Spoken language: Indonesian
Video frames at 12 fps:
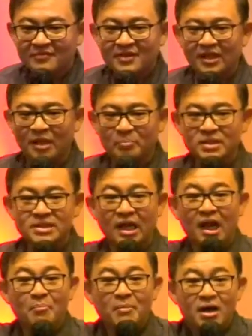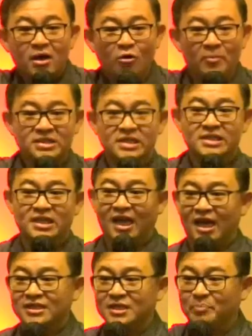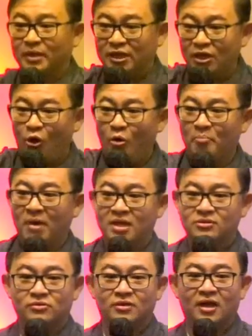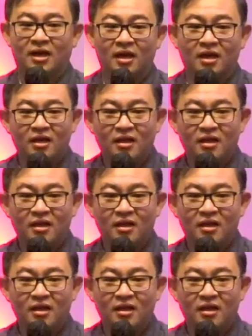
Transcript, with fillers: Tetapi selama engkau masih segar seperti oma saudara.